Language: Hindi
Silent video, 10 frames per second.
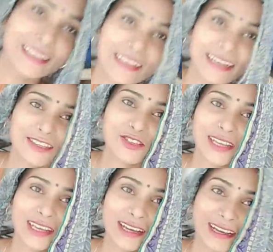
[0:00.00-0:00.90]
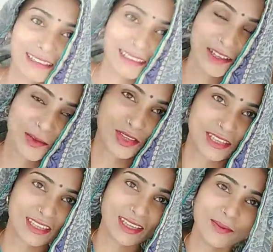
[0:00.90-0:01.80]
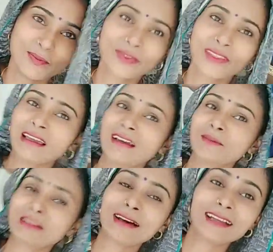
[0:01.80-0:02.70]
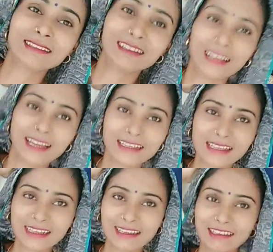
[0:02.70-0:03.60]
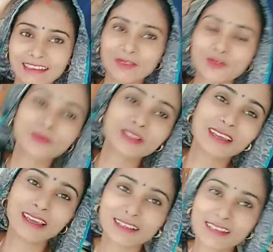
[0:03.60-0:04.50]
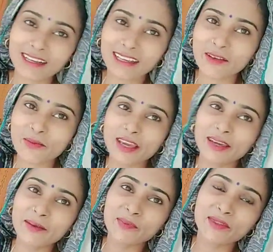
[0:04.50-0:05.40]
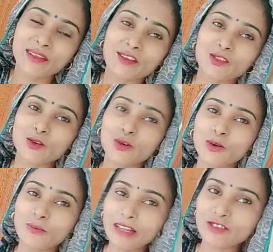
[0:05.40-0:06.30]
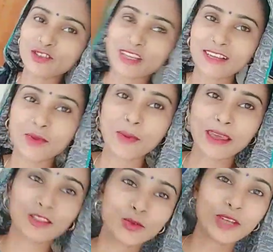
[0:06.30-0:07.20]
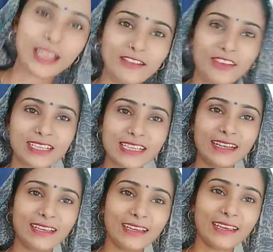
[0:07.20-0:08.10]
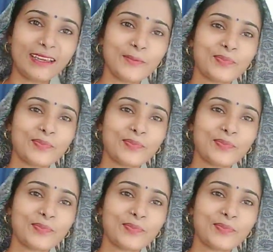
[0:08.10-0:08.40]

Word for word: साड़ी जो है ना आरती ने भेजी थी मतलब आरती ने कई साड़ियाँ दी थी उसमें से एक साड़ी ये भी है तो मैंने सोचा आज मैं पहनती हूँ डेली वेयर साड़ियाँ हैं ये